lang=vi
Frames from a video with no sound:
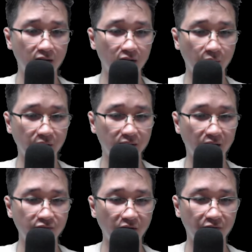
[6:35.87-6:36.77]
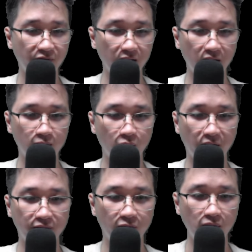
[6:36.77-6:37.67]
lùi tiến về phía đông
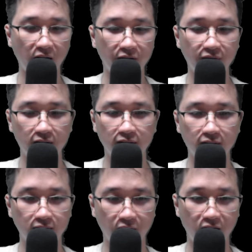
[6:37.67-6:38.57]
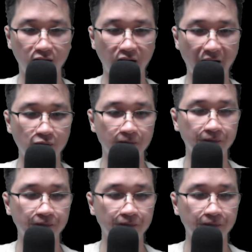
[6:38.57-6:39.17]
Huyền Vũ Hải vực, nâng đao.